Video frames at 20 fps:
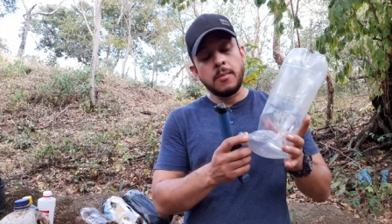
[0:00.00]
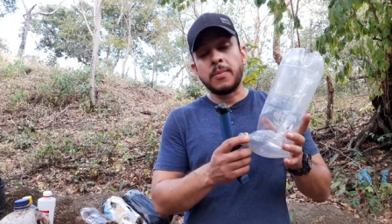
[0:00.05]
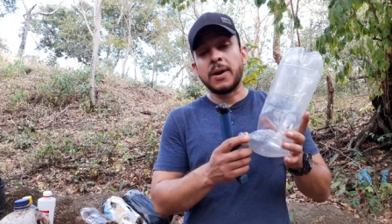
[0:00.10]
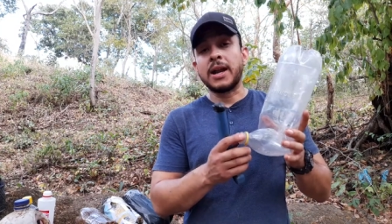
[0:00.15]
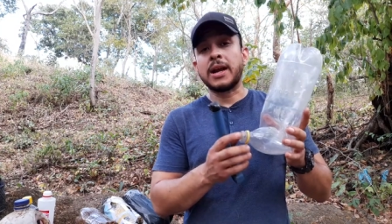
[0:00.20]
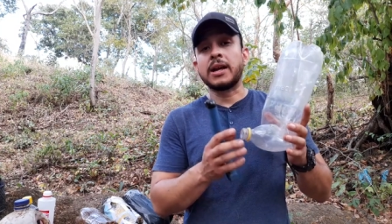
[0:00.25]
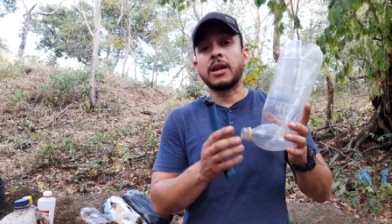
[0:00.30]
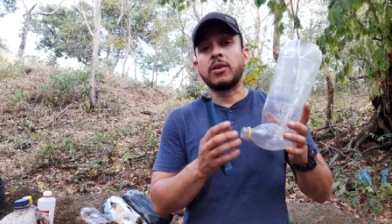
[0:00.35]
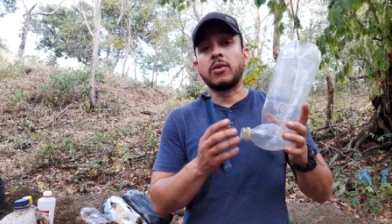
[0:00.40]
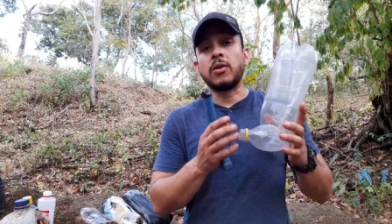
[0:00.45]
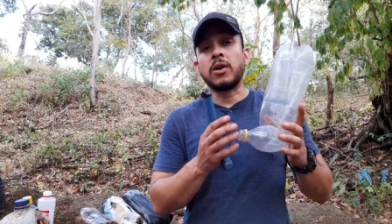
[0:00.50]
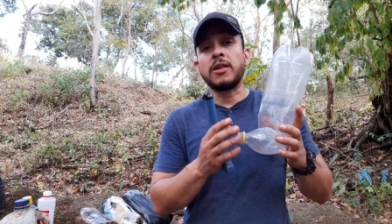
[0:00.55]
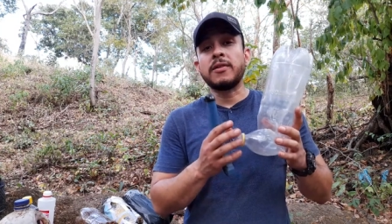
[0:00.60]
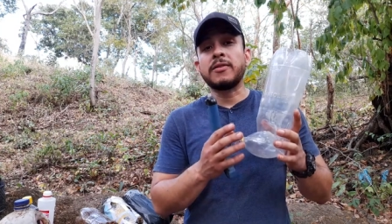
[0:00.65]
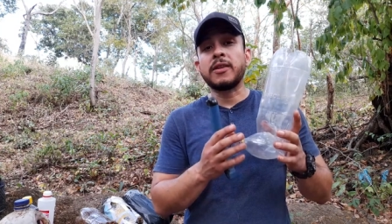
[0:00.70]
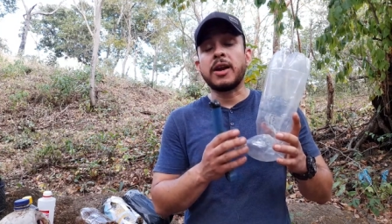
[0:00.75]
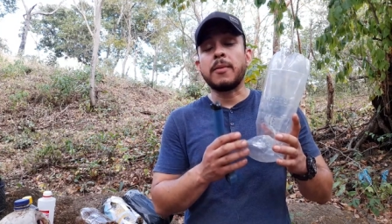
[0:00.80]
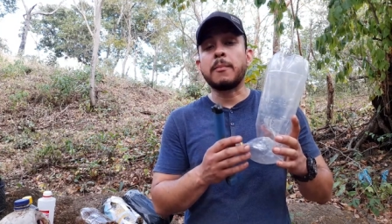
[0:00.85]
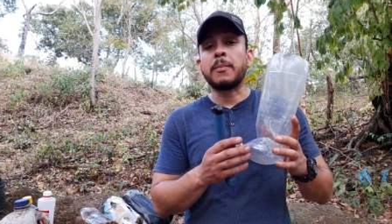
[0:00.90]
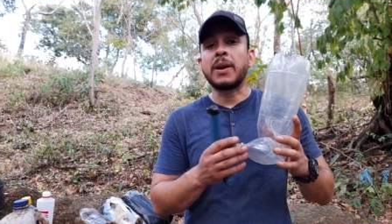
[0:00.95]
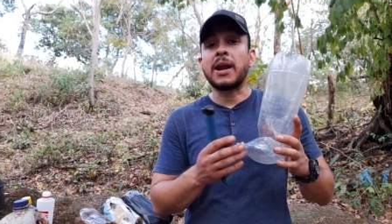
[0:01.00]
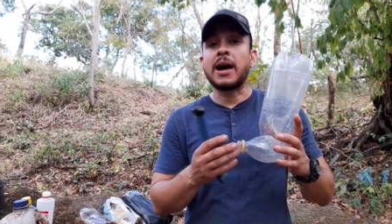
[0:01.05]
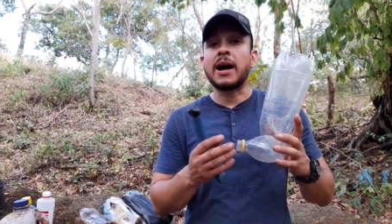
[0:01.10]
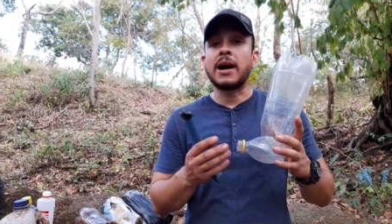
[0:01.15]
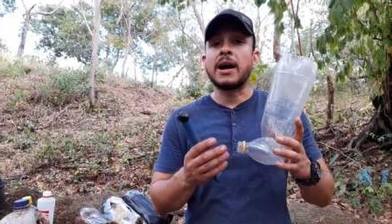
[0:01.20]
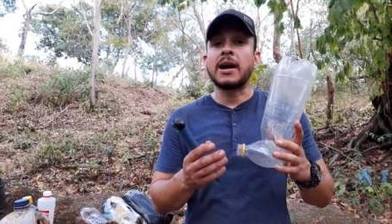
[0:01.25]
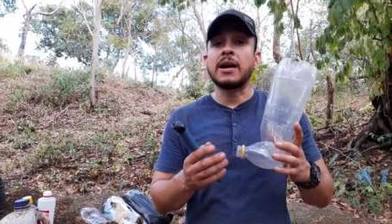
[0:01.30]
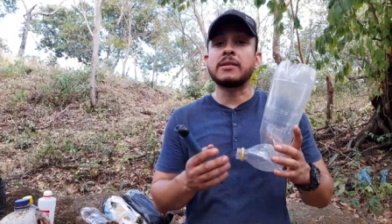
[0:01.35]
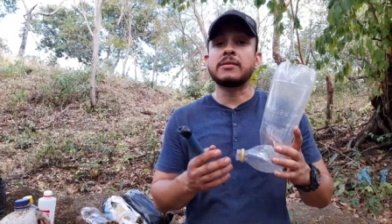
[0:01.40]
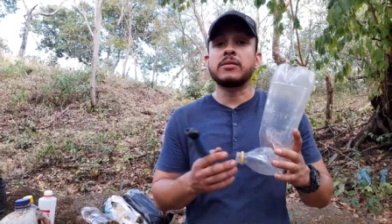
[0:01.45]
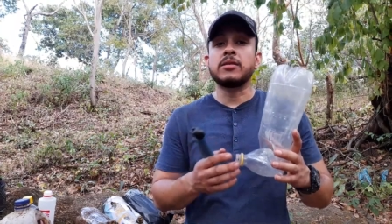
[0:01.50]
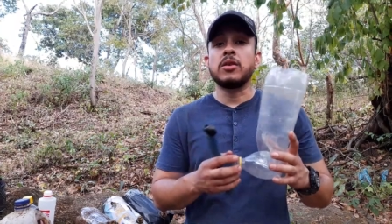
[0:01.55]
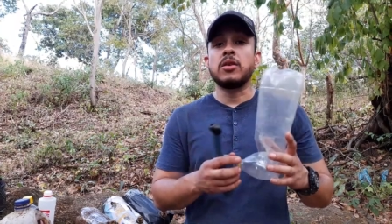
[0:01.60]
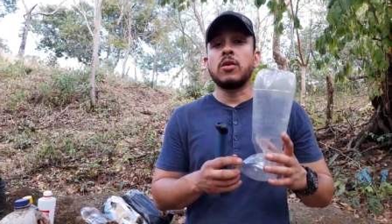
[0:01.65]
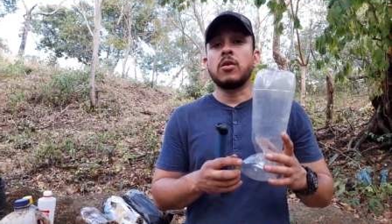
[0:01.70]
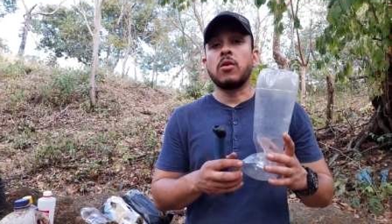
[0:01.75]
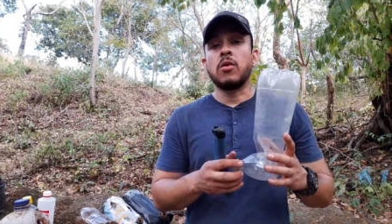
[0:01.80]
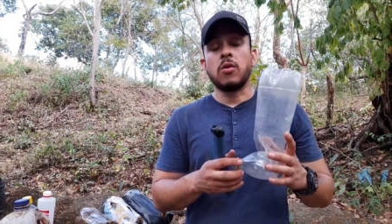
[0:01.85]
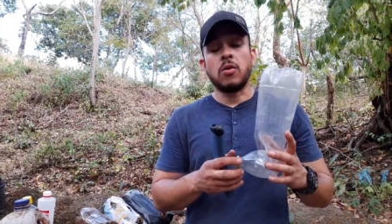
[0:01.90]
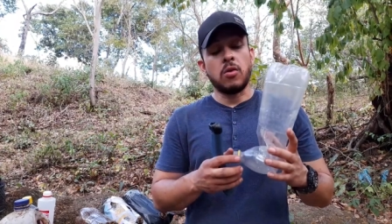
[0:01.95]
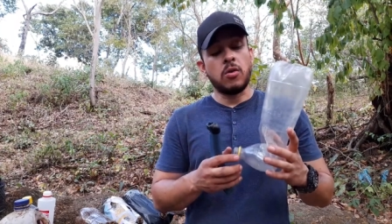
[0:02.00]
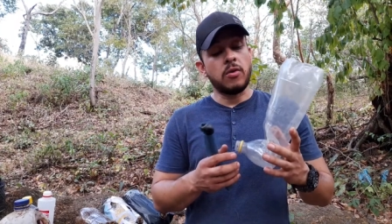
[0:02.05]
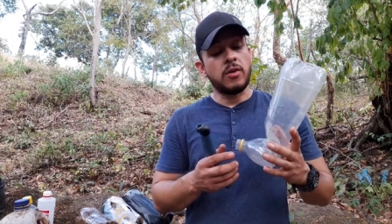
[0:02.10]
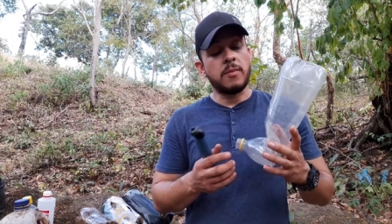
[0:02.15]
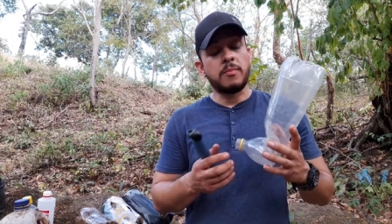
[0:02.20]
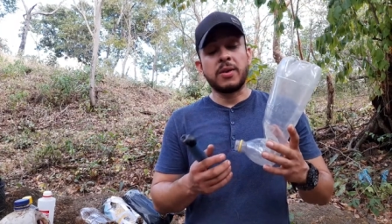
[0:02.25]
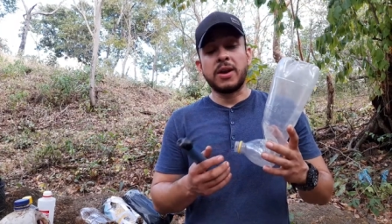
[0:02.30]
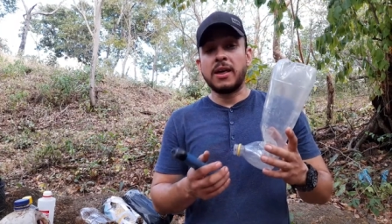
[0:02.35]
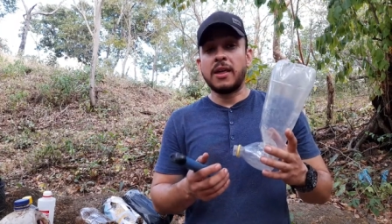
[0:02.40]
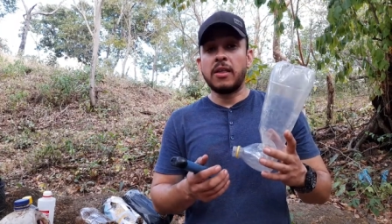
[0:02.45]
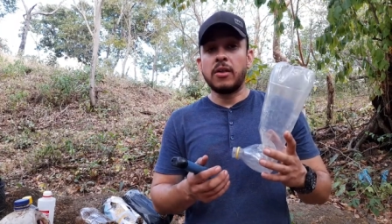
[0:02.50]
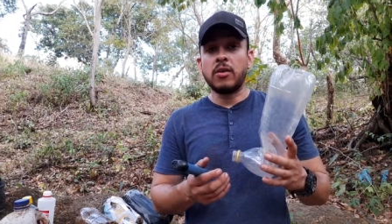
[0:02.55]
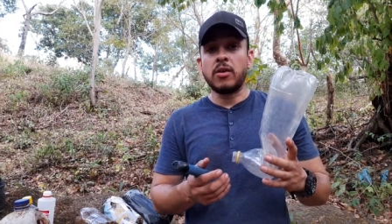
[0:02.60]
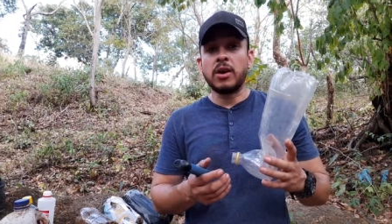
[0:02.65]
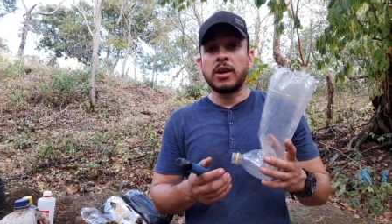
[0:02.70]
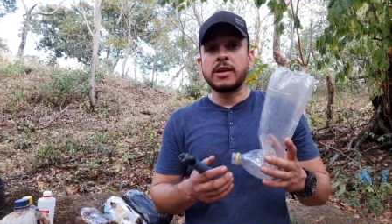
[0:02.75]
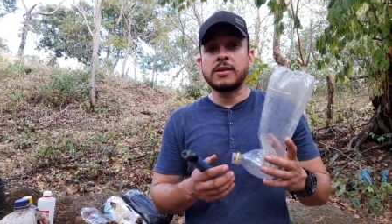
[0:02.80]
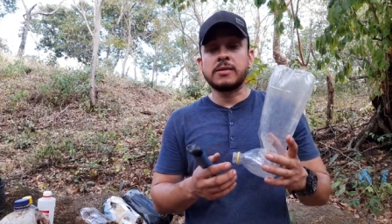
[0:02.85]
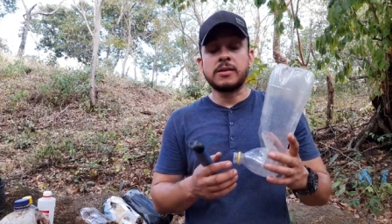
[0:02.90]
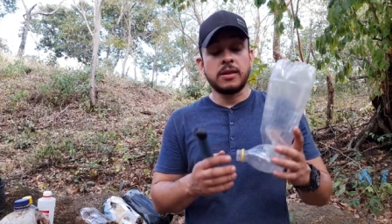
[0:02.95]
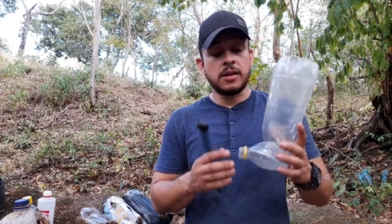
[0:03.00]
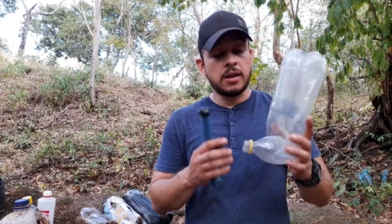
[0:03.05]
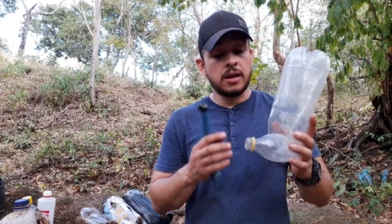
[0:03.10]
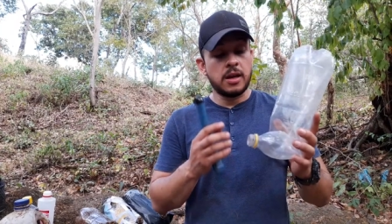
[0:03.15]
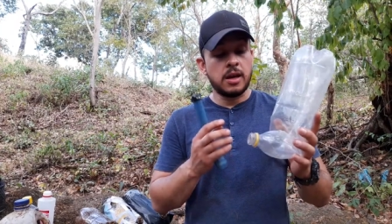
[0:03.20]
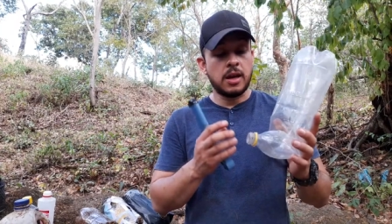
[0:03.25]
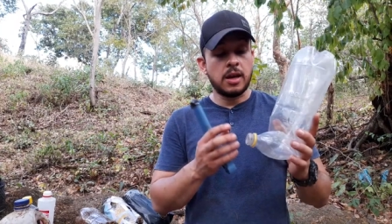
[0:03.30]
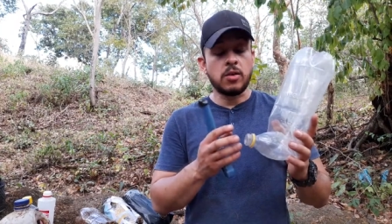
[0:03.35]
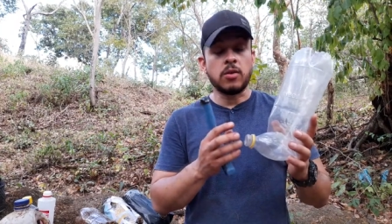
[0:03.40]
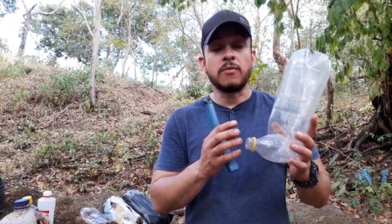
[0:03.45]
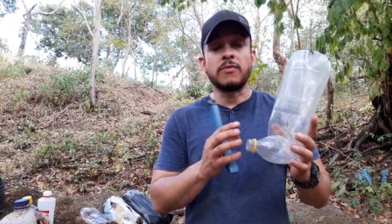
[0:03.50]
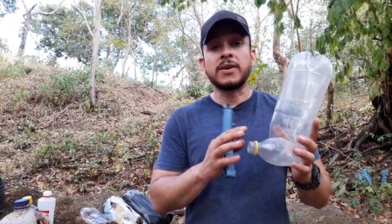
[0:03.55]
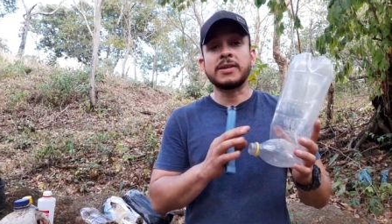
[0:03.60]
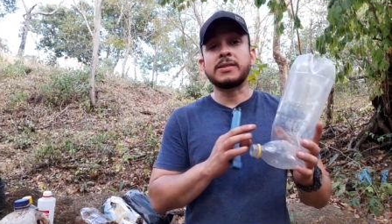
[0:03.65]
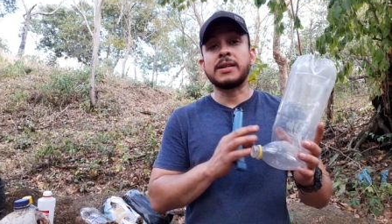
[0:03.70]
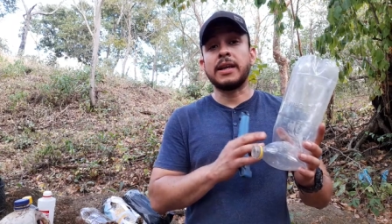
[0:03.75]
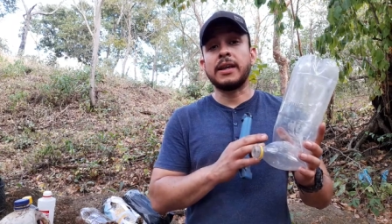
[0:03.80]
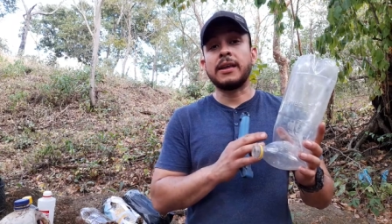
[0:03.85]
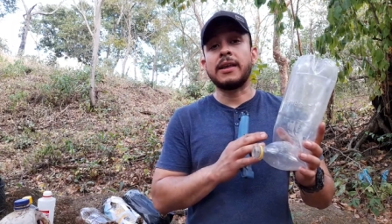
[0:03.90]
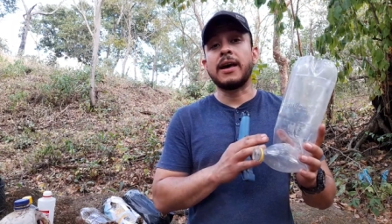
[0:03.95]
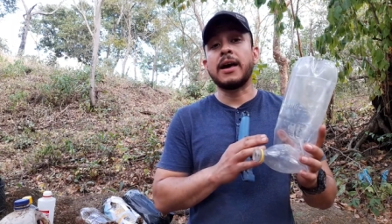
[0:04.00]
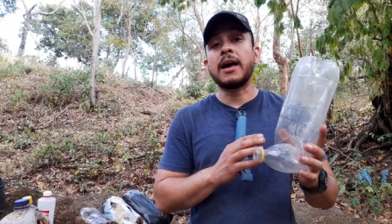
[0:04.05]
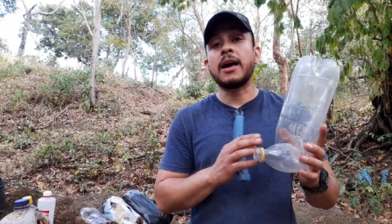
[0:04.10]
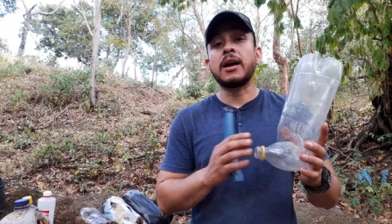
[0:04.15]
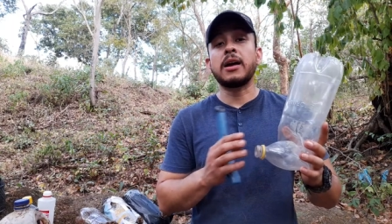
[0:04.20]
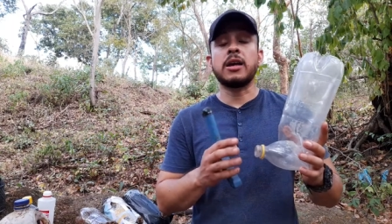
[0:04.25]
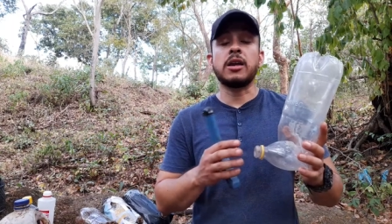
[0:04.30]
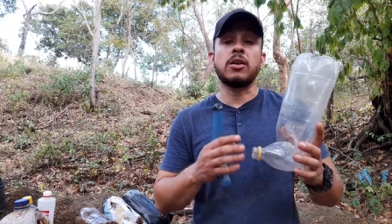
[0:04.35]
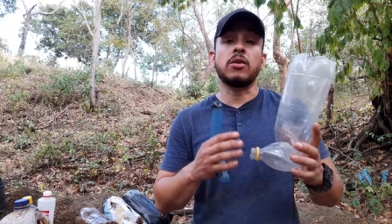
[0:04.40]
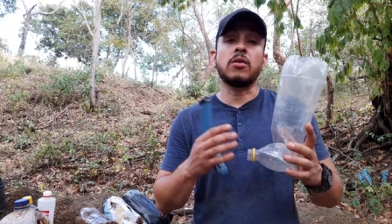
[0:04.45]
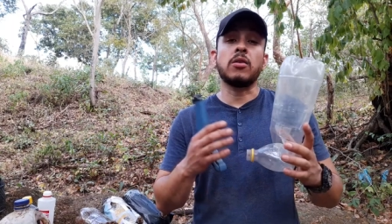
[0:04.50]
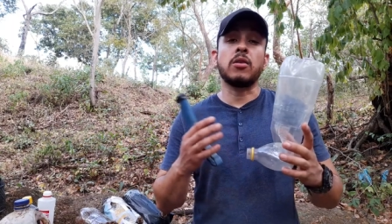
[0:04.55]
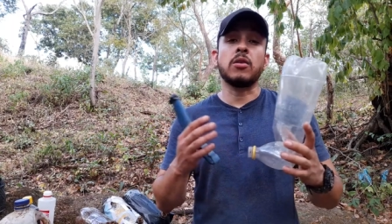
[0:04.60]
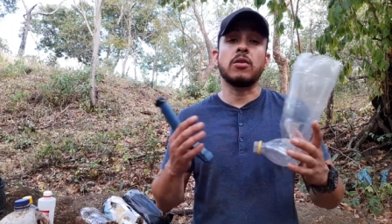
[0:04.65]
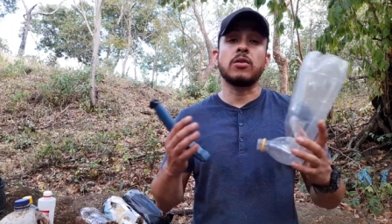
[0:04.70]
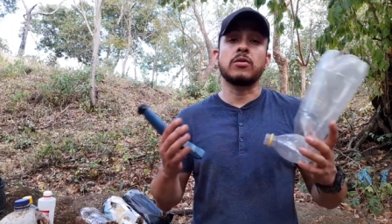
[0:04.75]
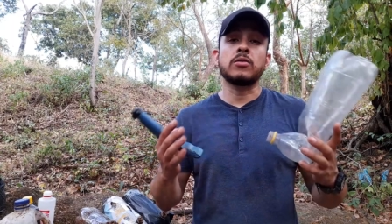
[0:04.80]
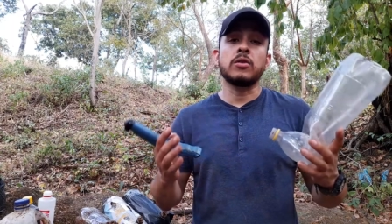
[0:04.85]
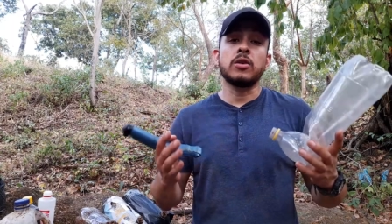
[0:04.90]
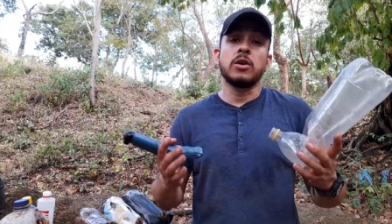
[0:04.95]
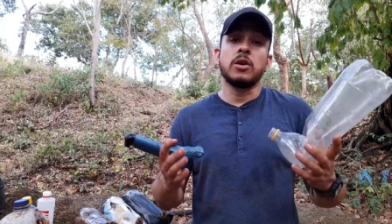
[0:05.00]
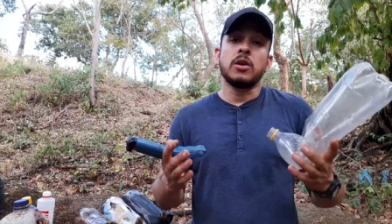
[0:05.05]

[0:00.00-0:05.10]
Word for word: para que no entren plagas o depredadores eh, con facilidad y nos